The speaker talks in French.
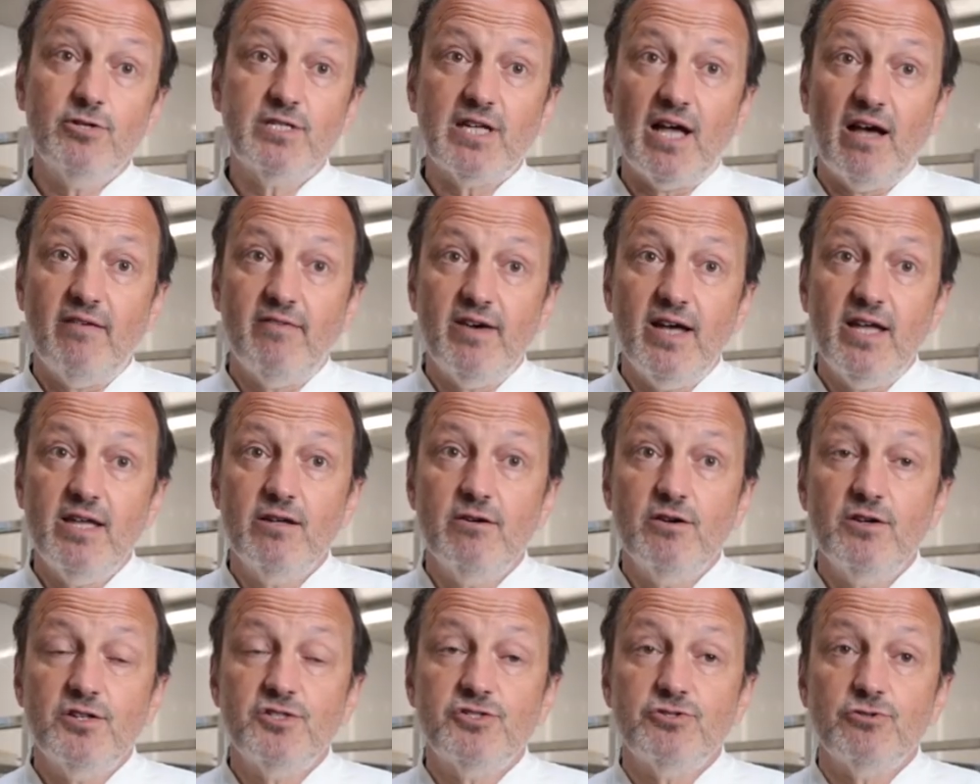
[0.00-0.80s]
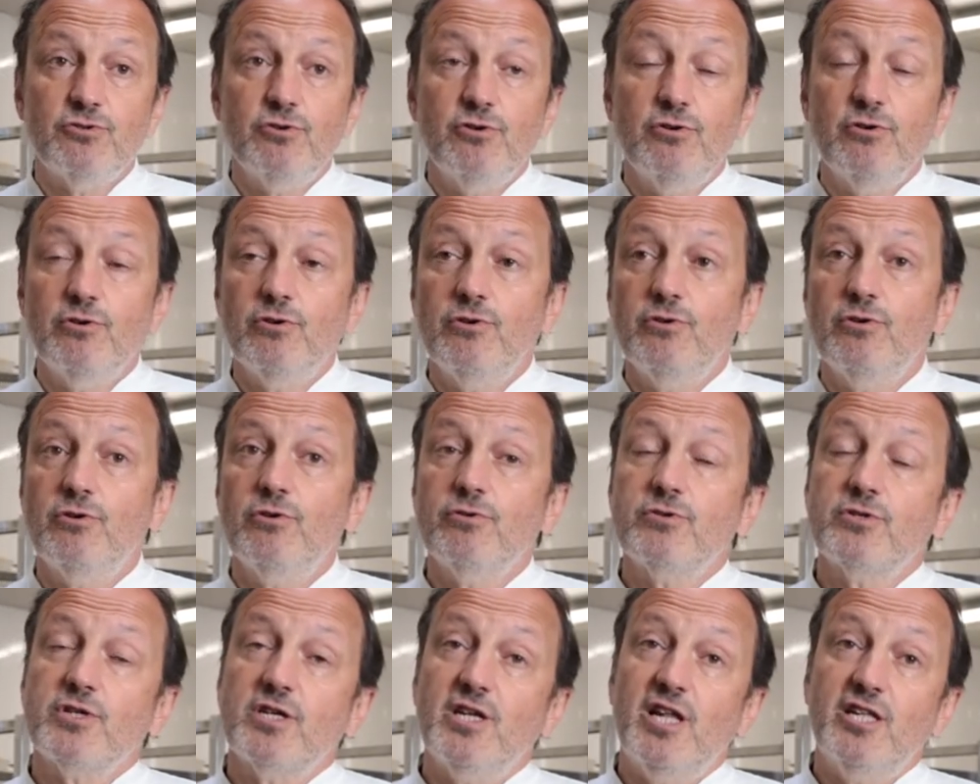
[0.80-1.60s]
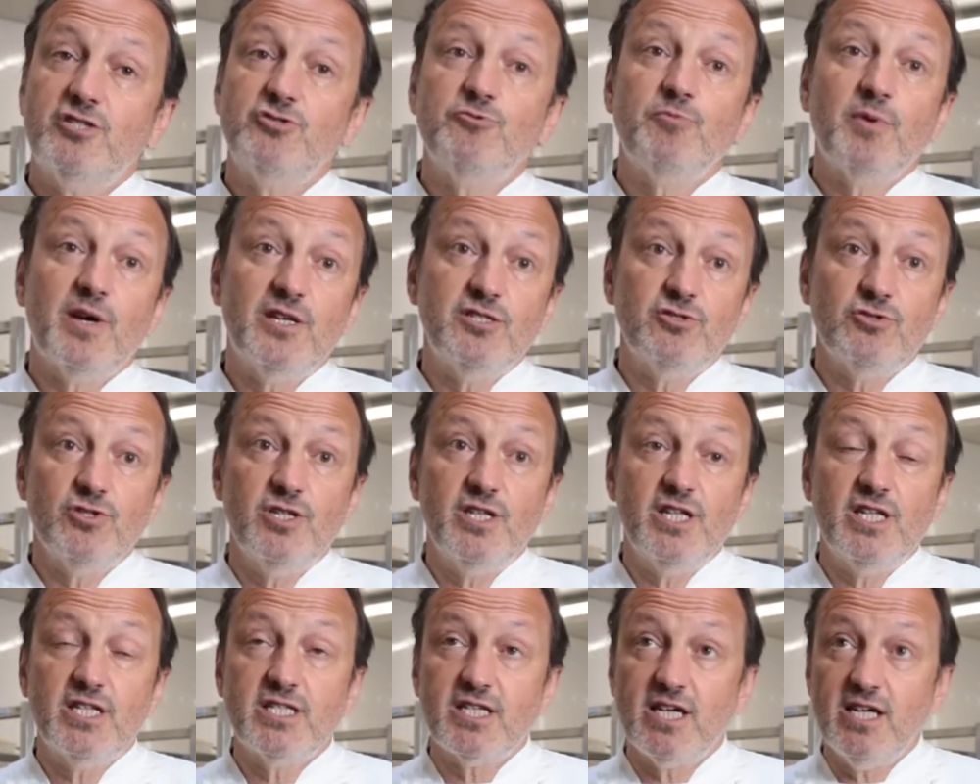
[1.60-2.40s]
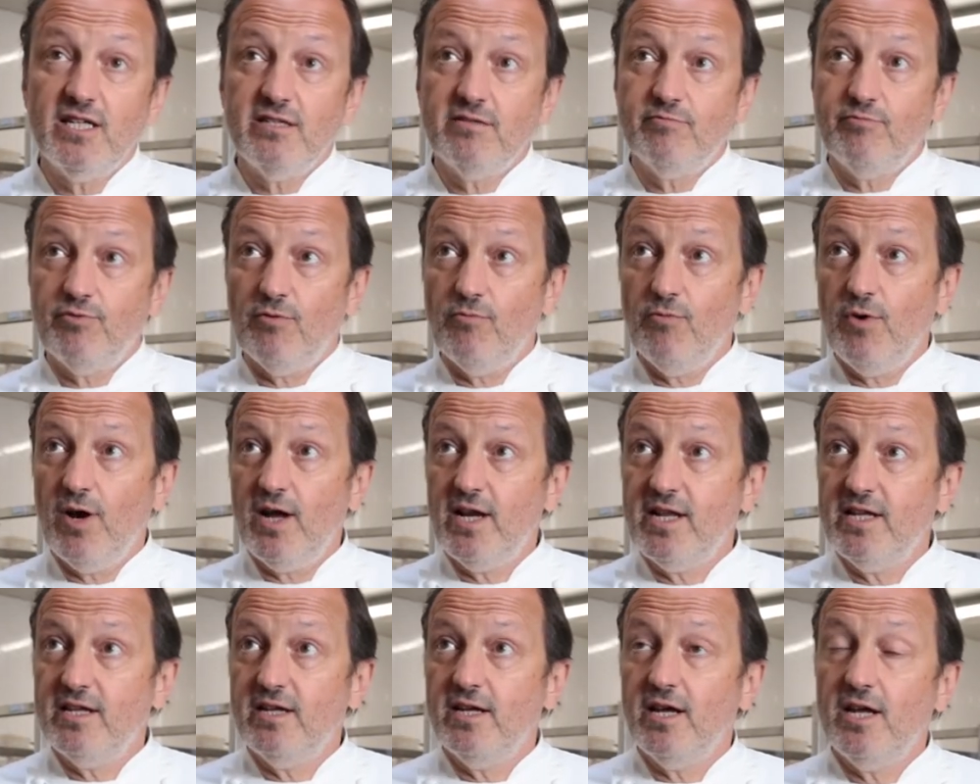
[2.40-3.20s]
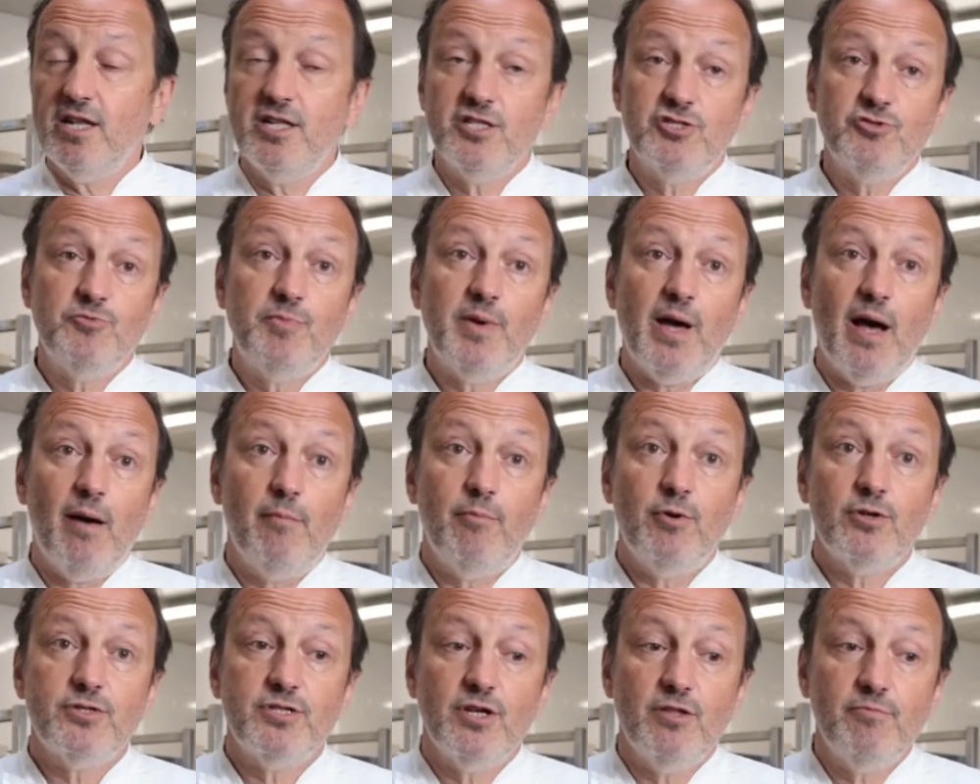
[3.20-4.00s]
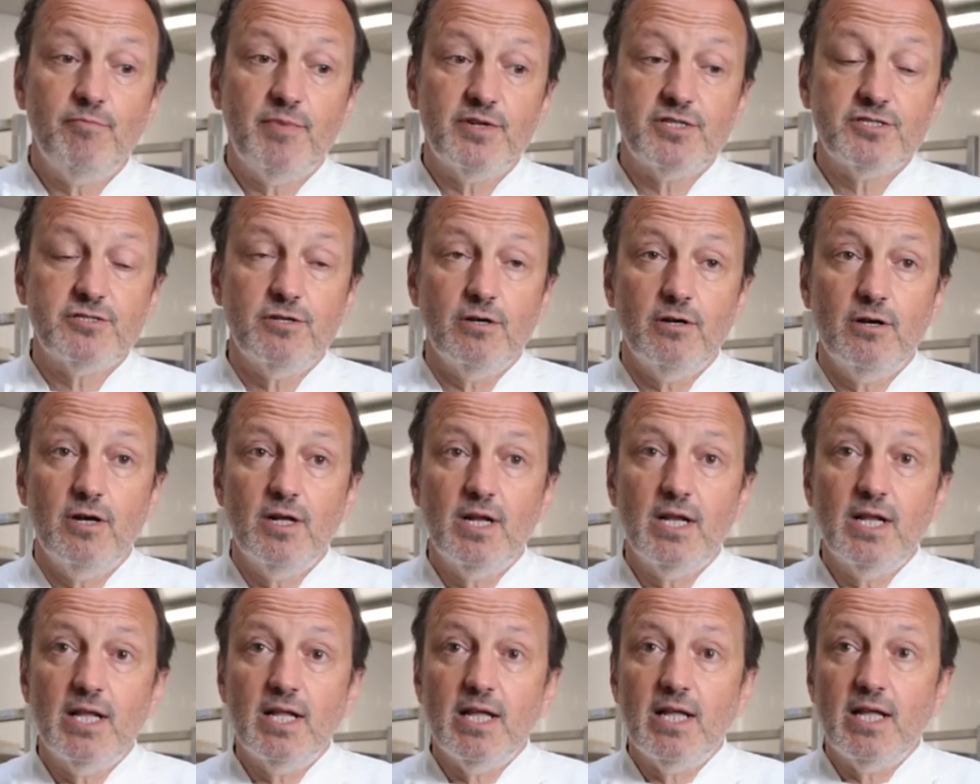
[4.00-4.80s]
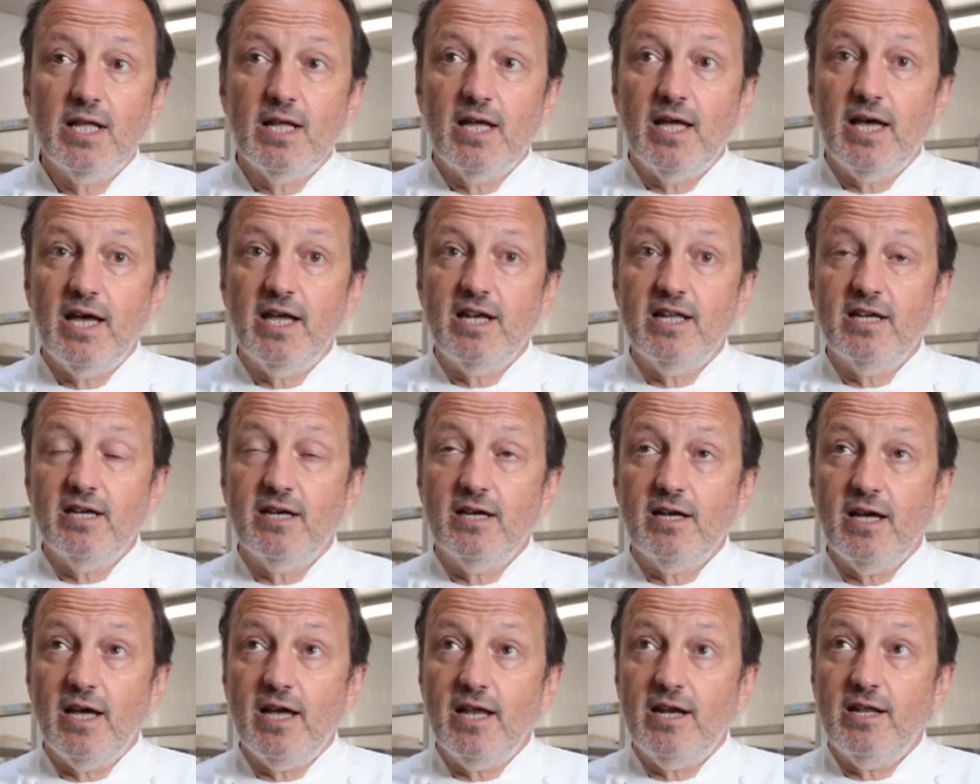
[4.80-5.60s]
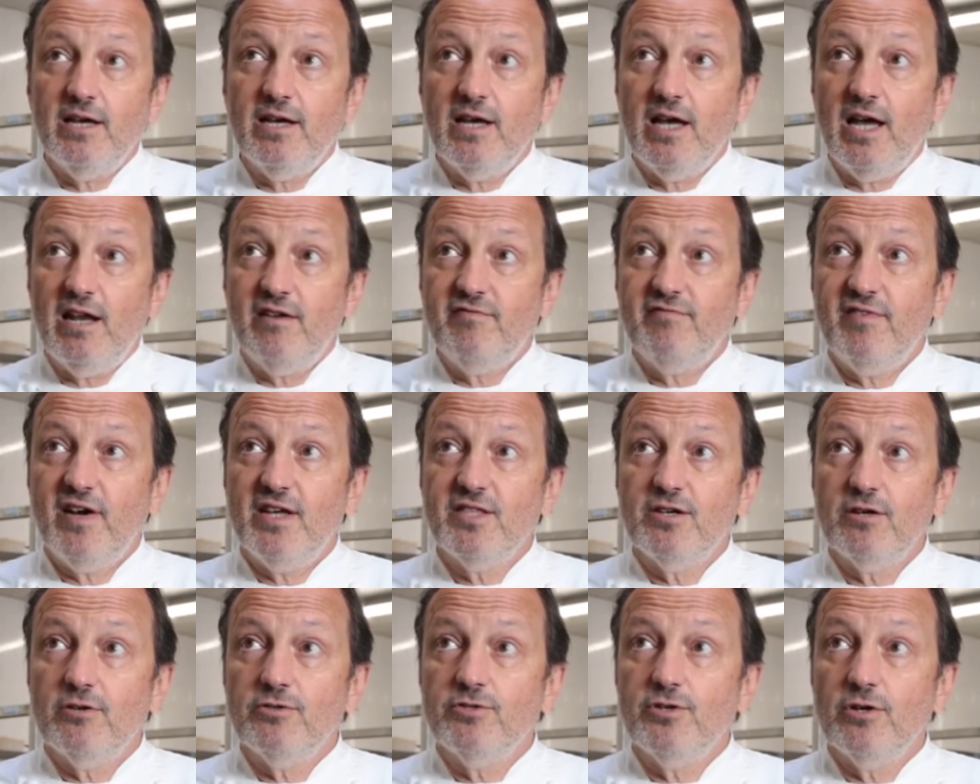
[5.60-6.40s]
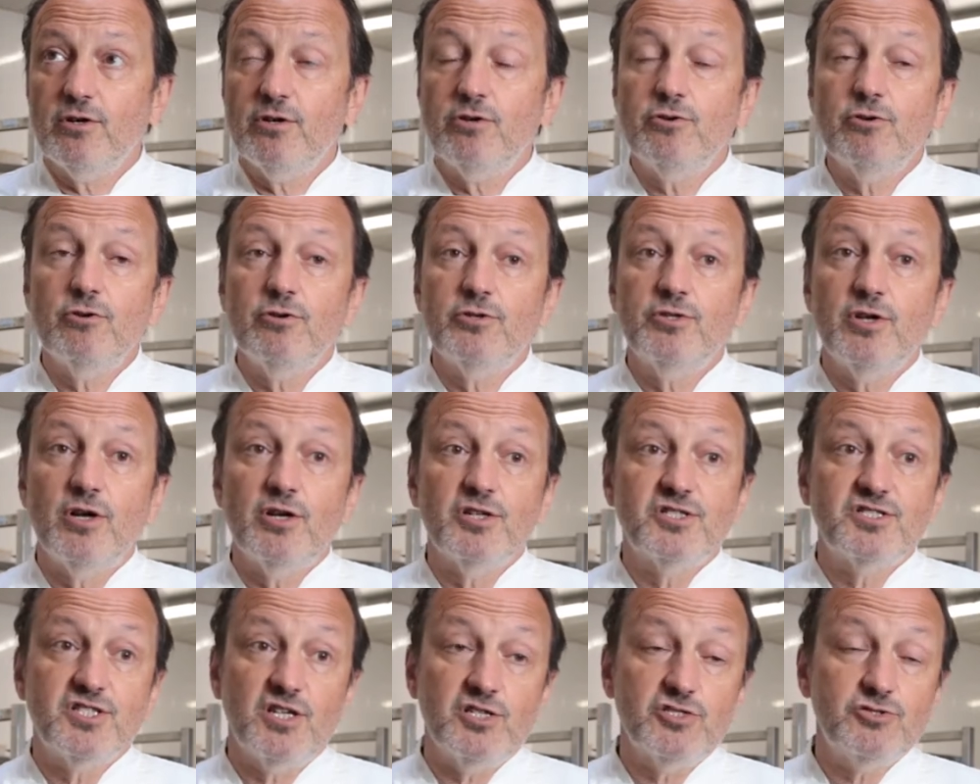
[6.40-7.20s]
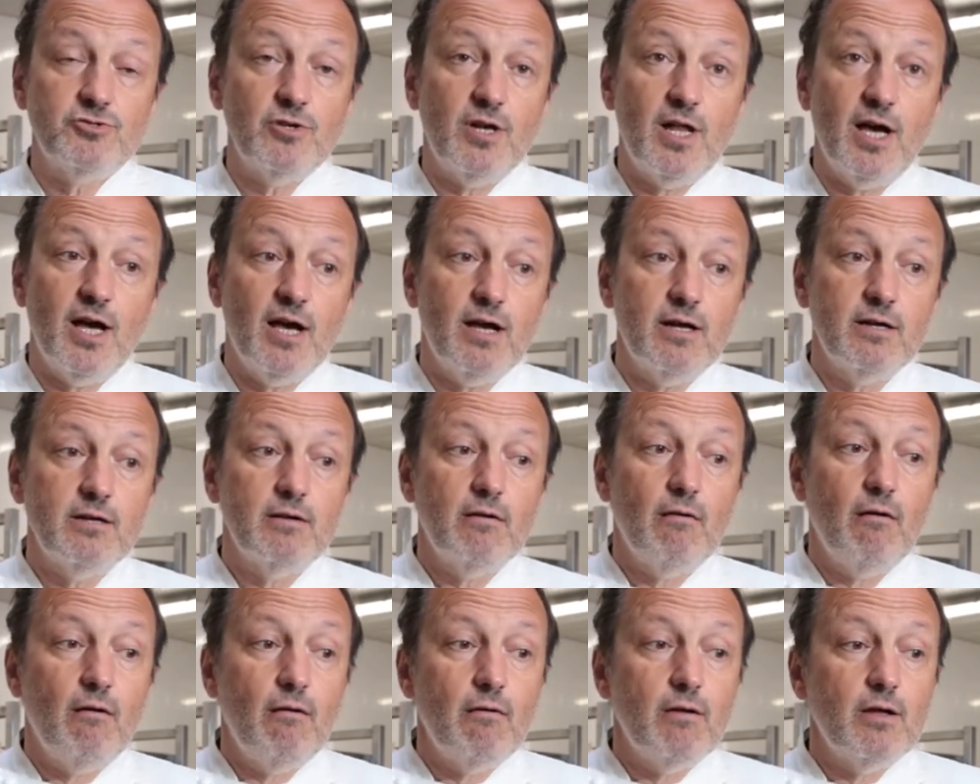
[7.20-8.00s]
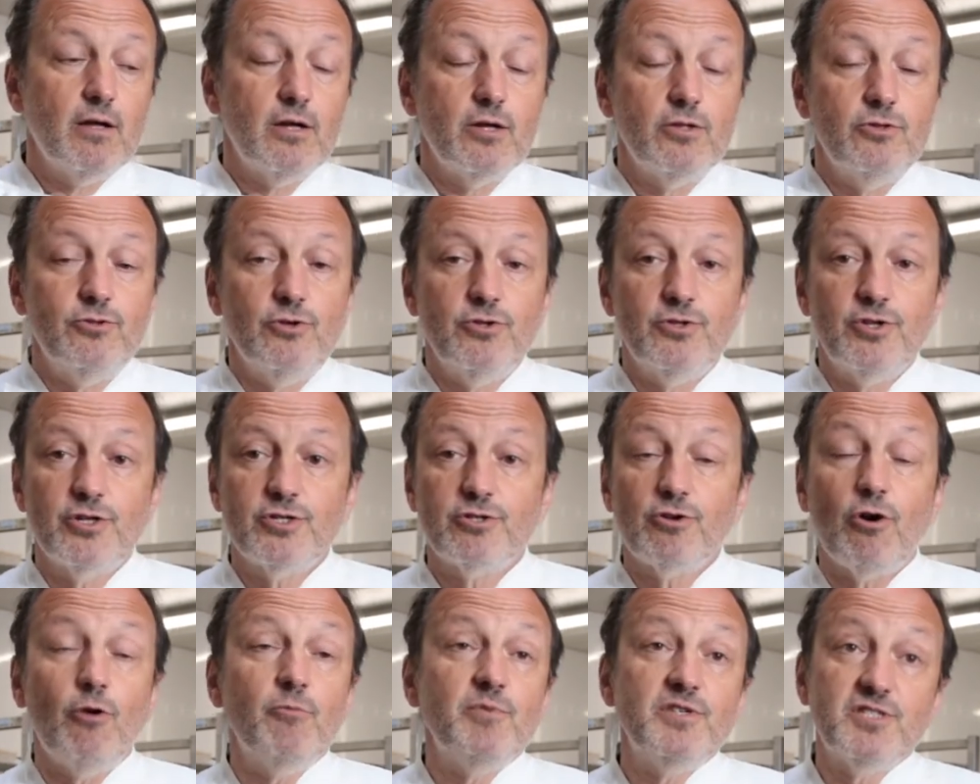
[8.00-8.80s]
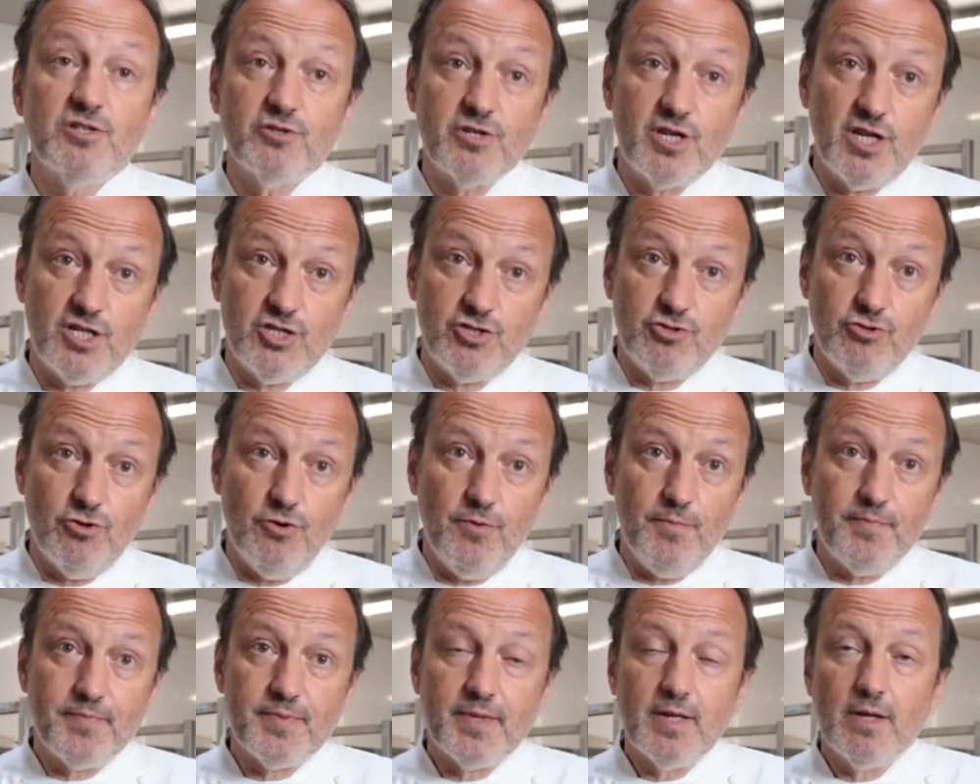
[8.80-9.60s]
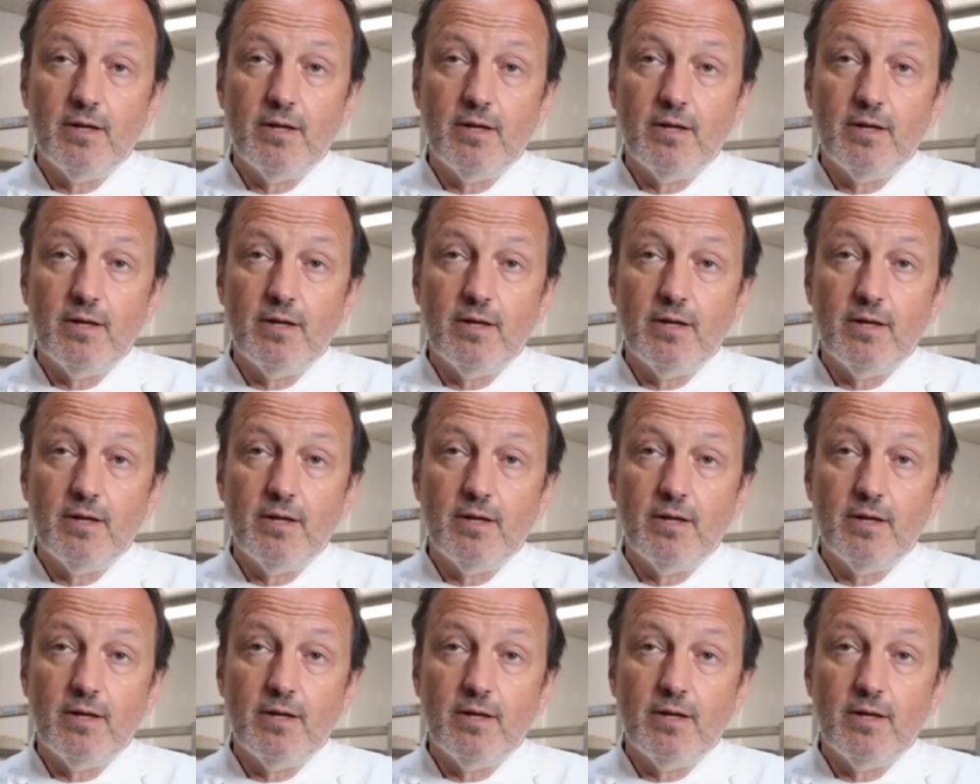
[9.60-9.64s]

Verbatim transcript: le travail sur le, la suppression des nitrites, pour moi, elle est super importante parce que elle, va dans, le, sens de, notre remise en question